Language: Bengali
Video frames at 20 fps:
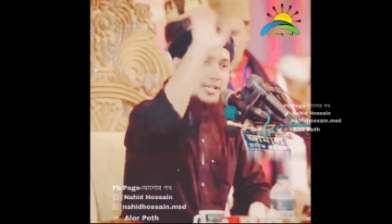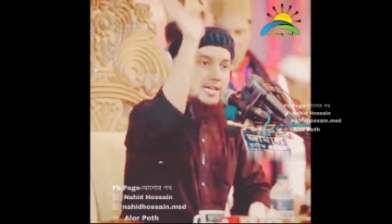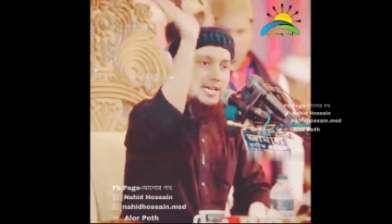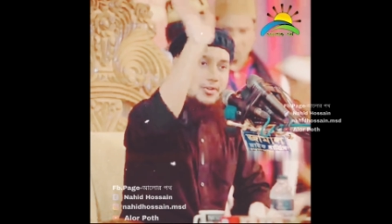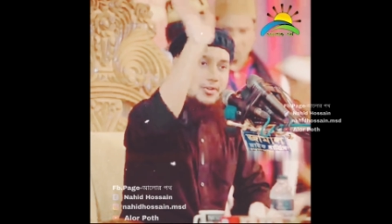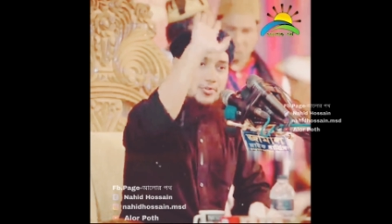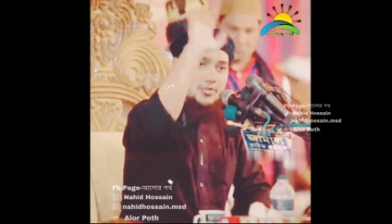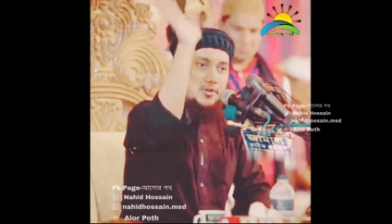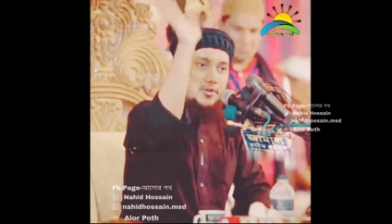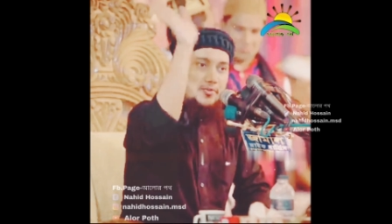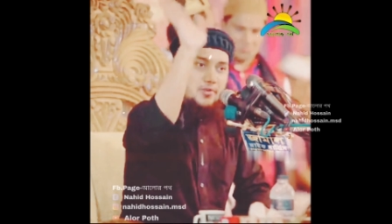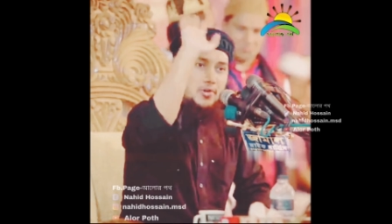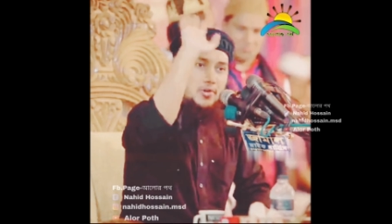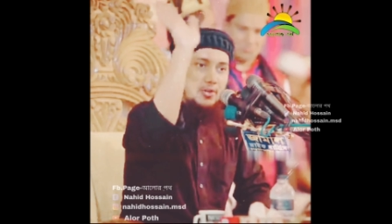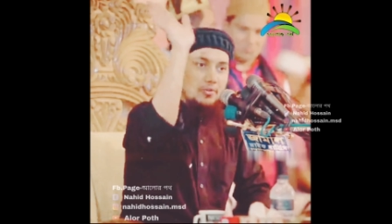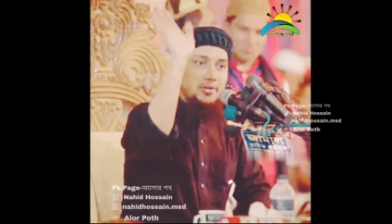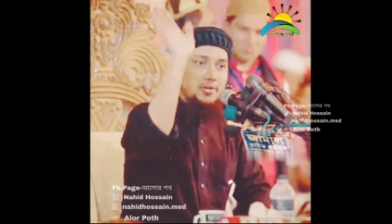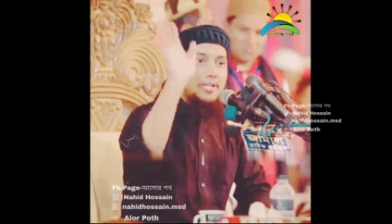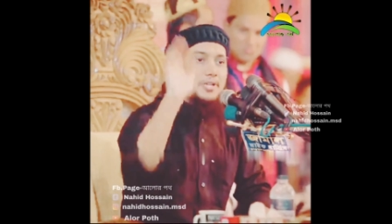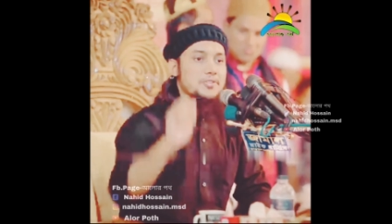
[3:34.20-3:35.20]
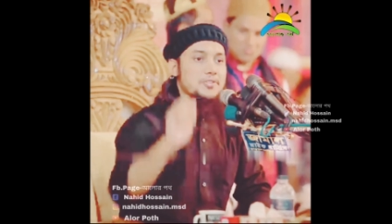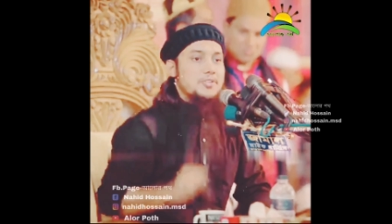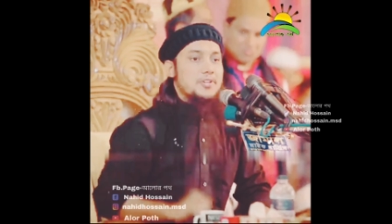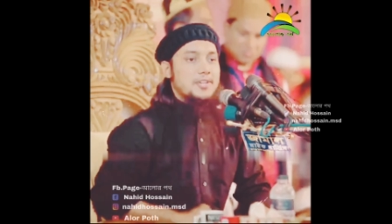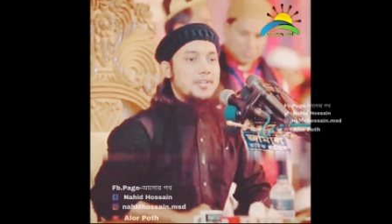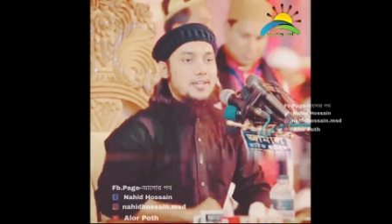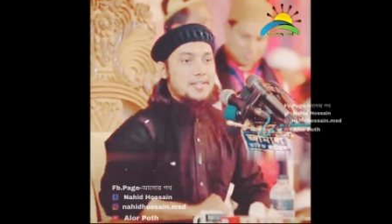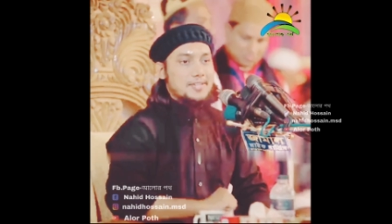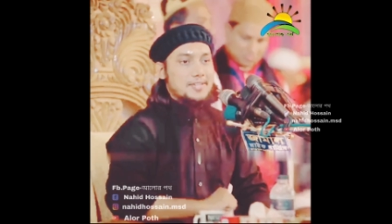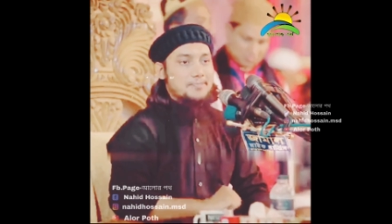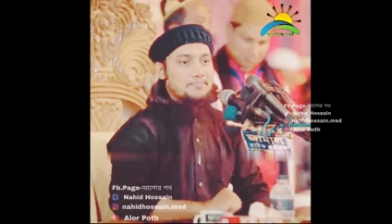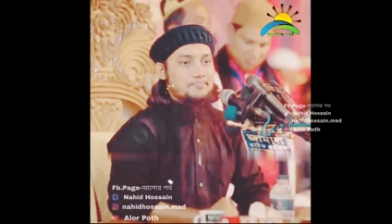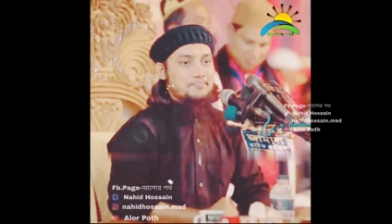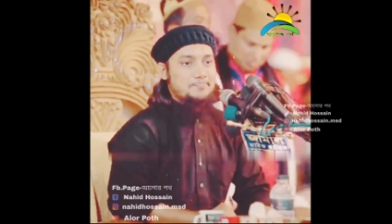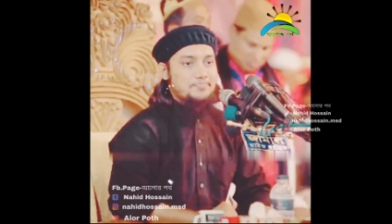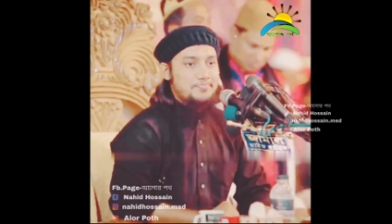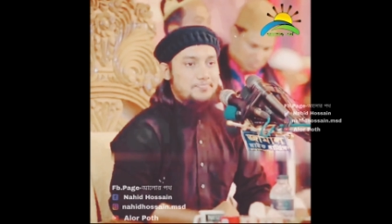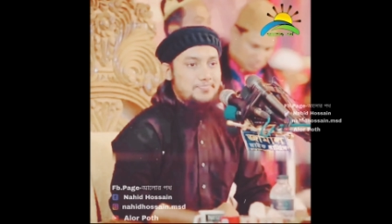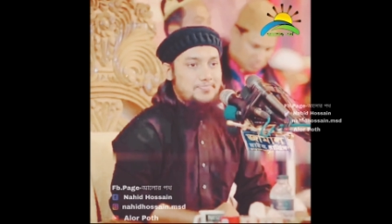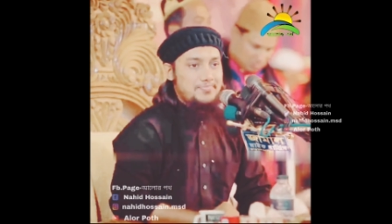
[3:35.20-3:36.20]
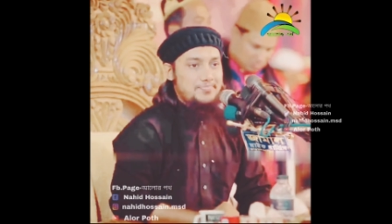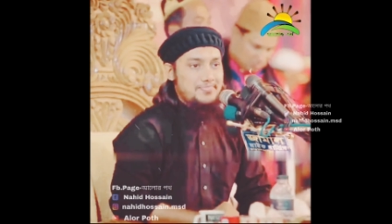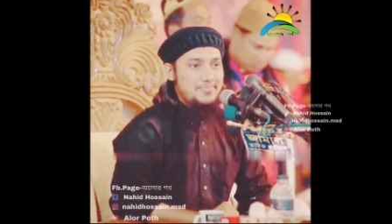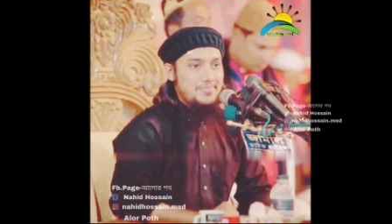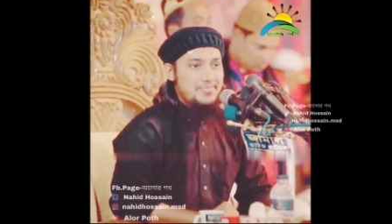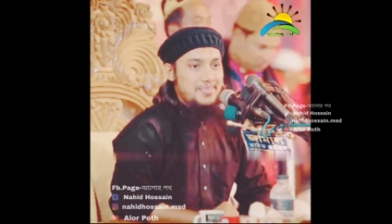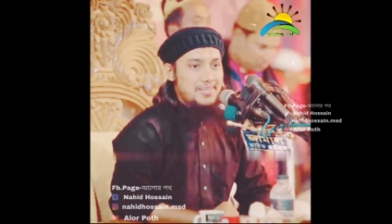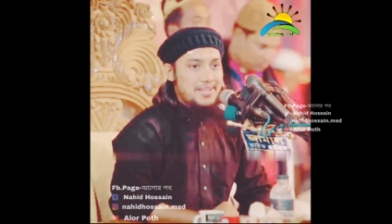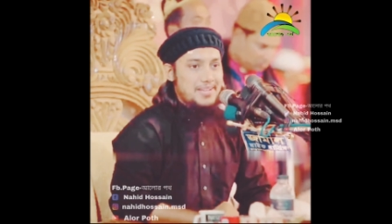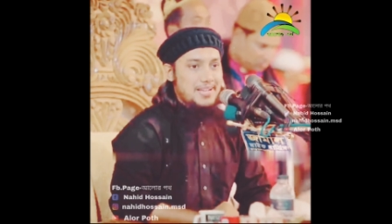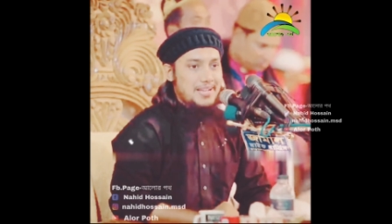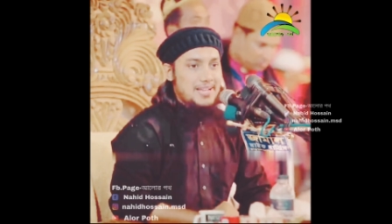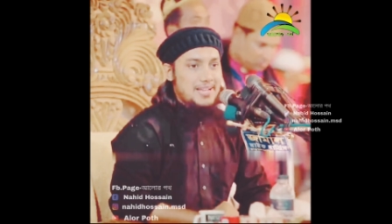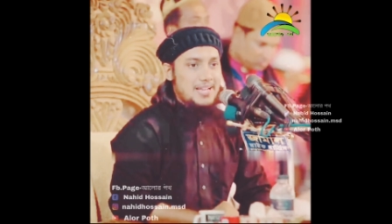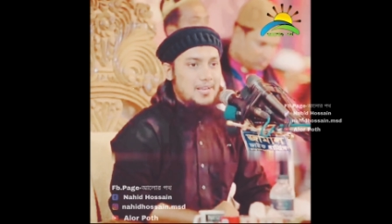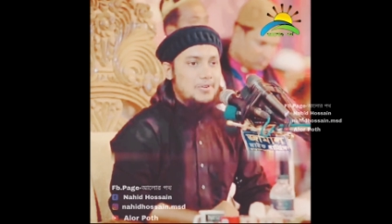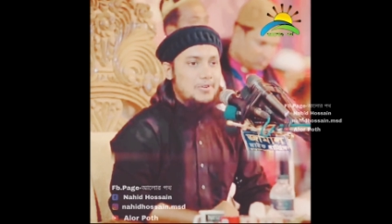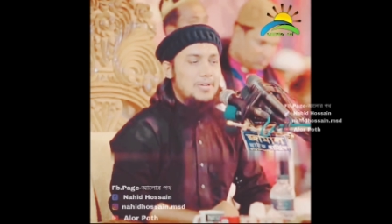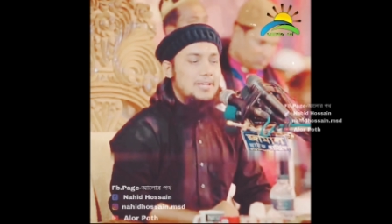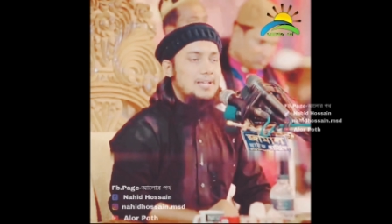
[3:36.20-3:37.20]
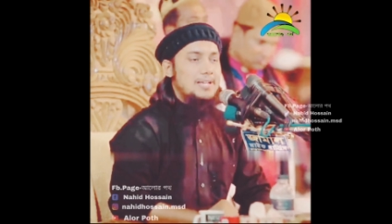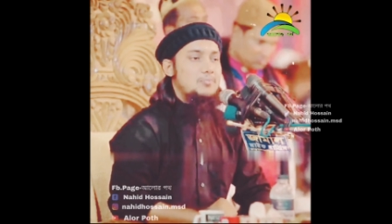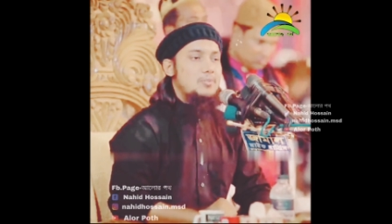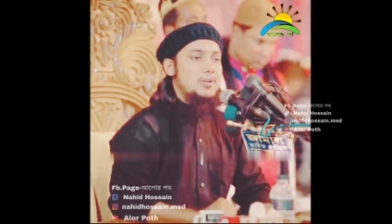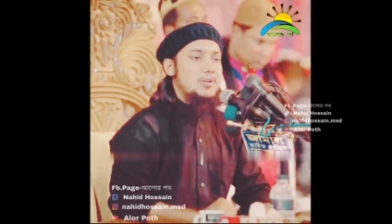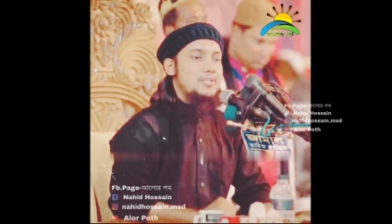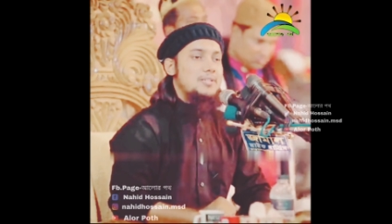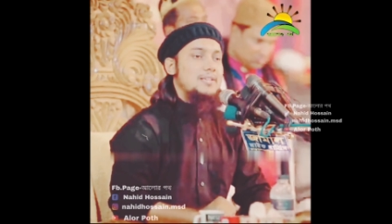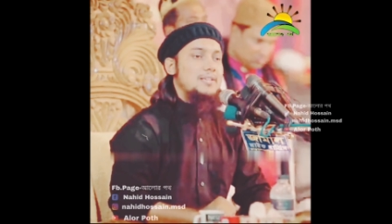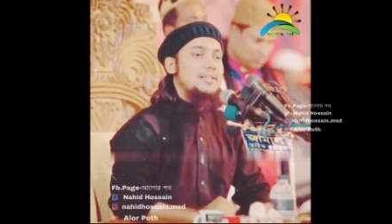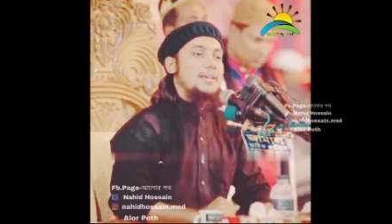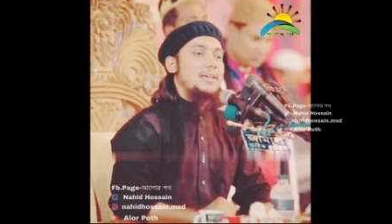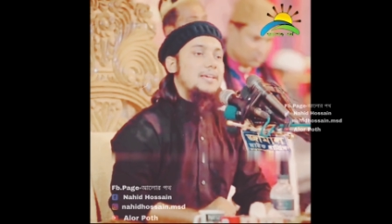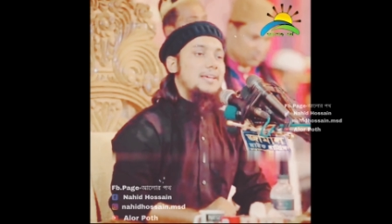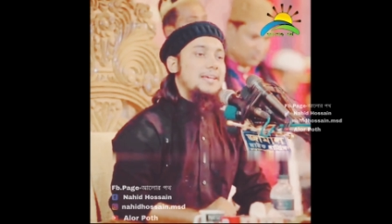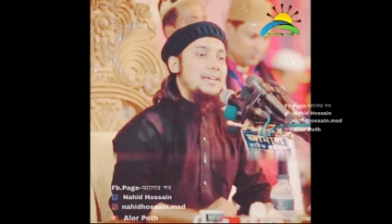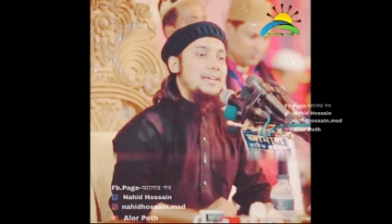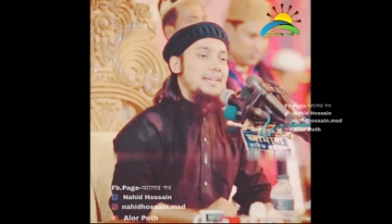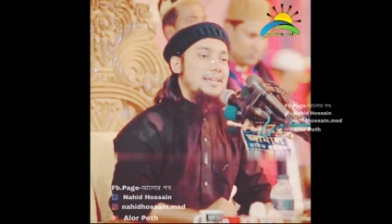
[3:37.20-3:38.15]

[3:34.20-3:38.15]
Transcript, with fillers: কালেও সফল হবে না ইনশা কারণ এটা বলেছেন কে